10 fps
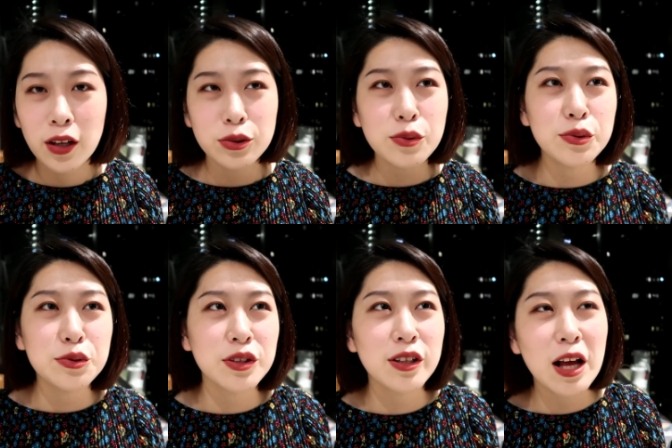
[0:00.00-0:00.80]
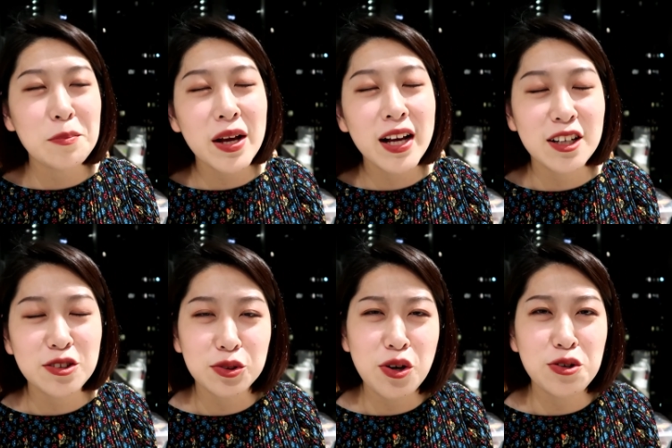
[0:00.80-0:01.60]
所以我就觉得，哎，麦卡
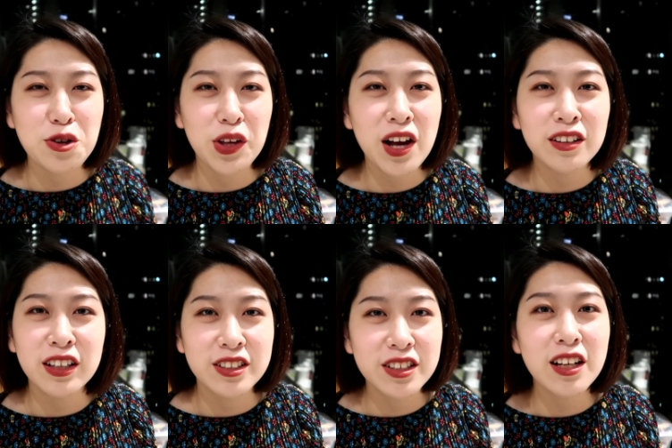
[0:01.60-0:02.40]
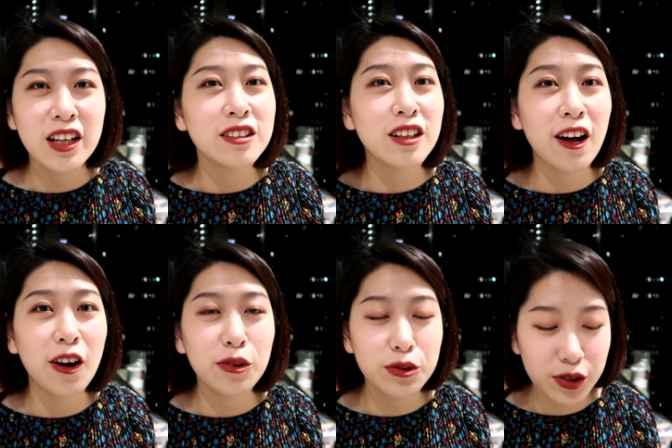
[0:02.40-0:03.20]
这种要小样的真的很
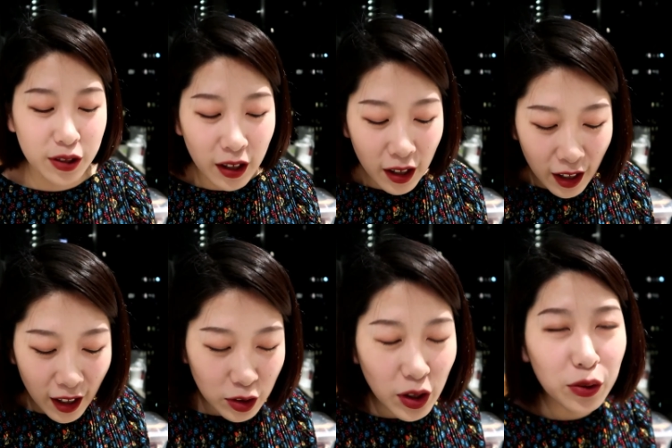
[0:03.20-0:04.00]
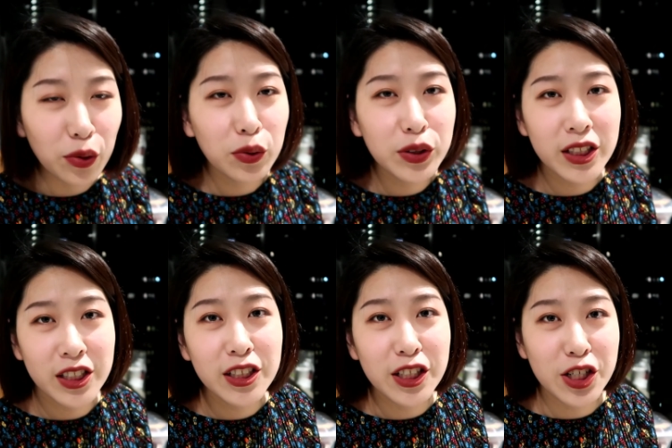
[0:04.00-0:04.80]
好，就是就很多东西
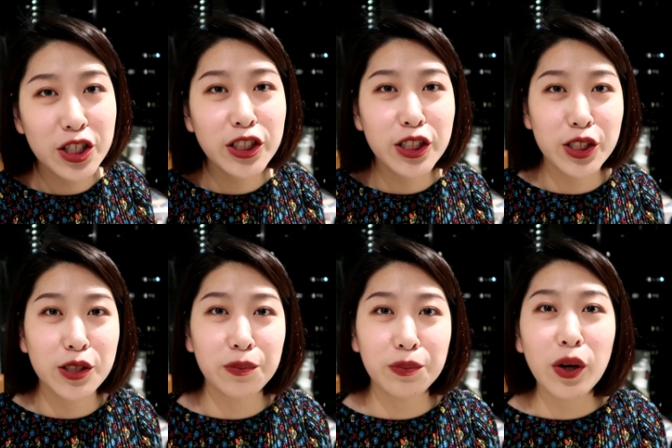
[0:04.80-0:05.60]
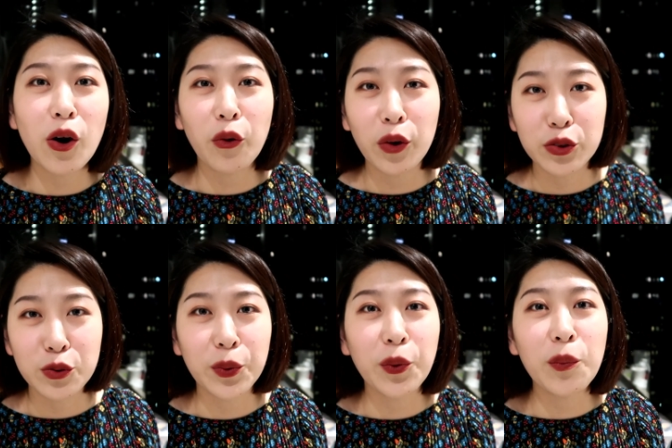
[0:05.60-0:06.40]
其实你试一试不好用了你
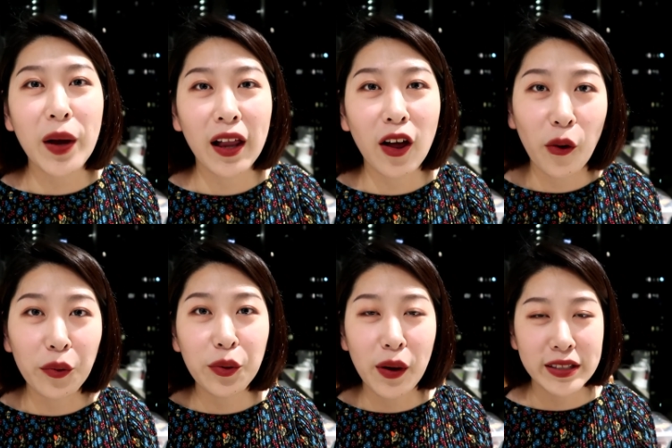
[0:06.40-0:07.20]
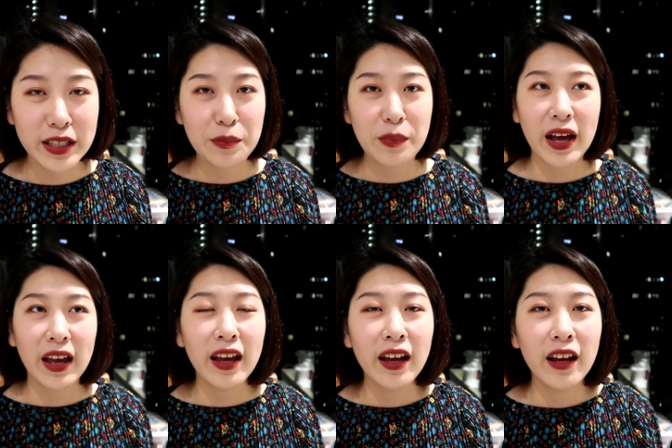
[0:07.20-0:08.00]
就不用买了，好用的话你再买，